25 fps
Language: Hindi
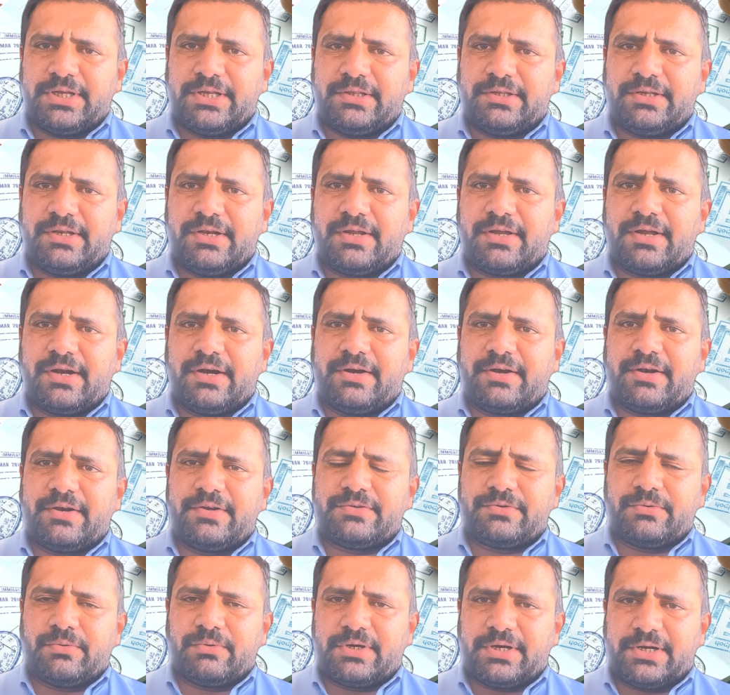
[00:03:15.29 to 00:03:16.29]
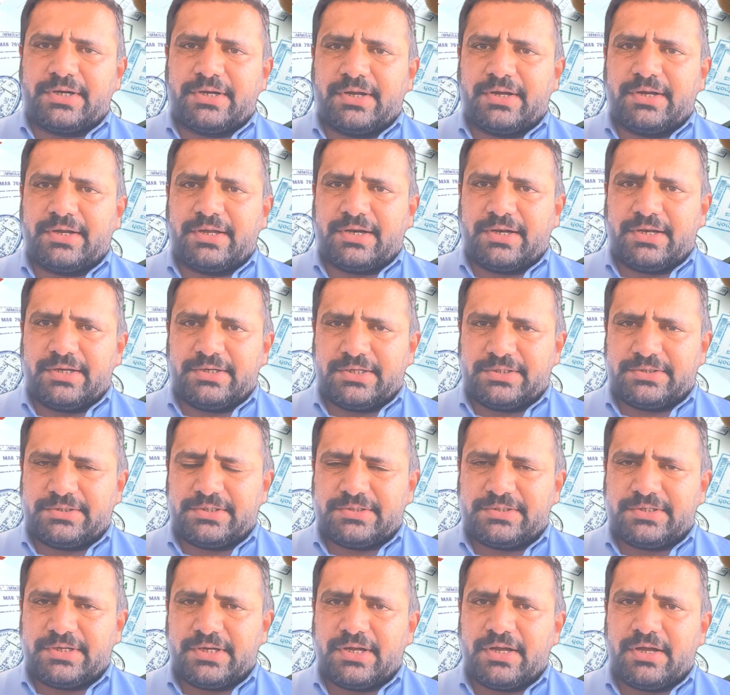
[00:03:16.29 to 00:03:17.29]
तीन तीन कंट्रीज़ को इकट्ठा कर रहे हैं
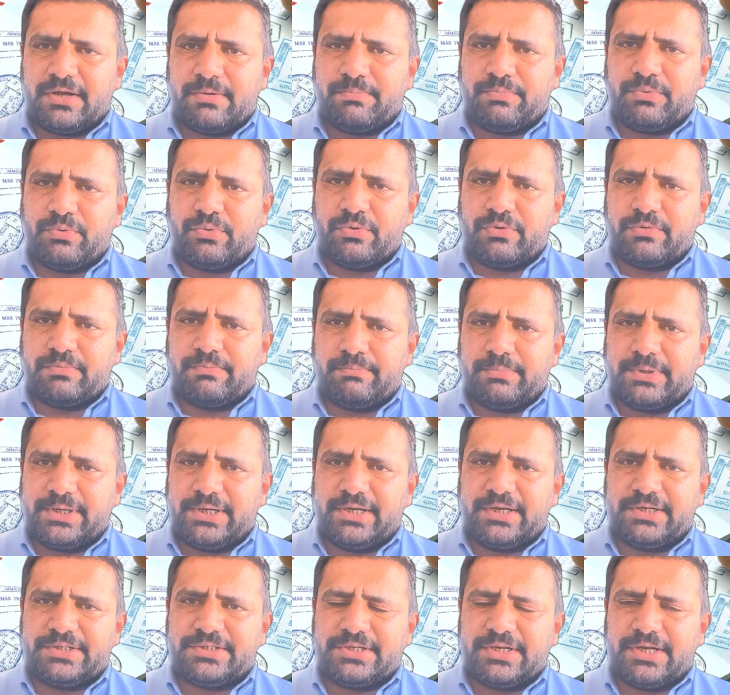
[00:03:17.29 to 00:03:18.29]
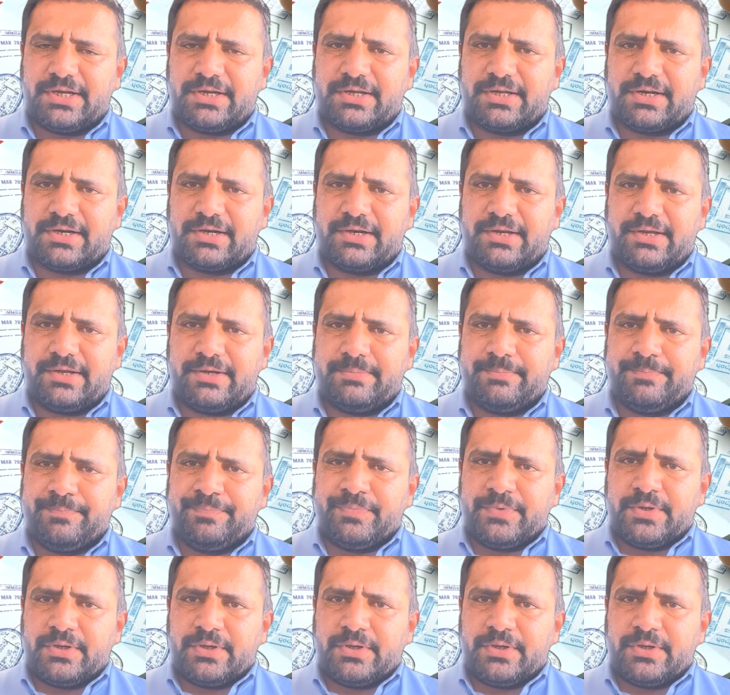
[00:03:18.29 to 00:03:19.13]
जैसे सिंगापुर मलेशिया कर लें